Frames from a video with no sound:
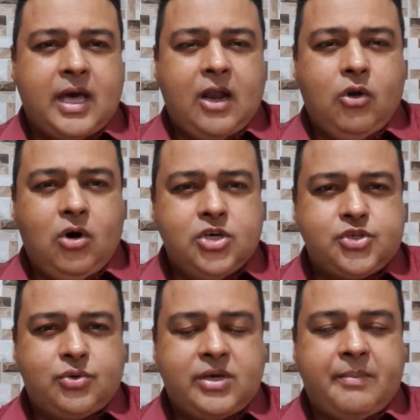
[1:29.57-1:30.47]
É
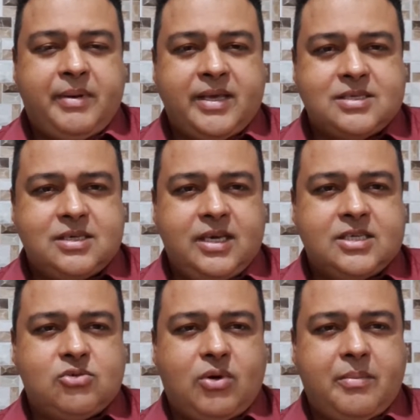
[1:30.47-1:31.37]
lógico que a
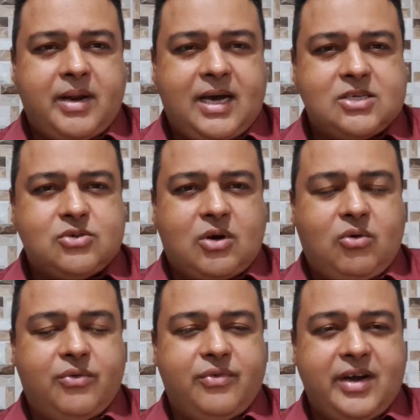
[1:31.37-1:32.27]
presença, um abraço, a
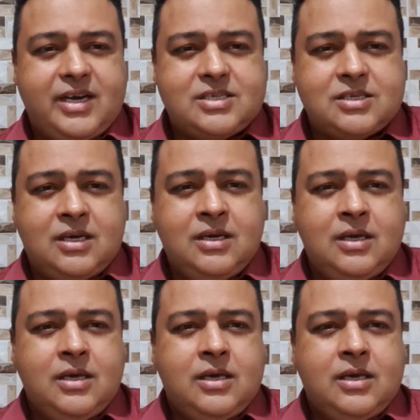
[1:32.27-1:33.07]
conversa,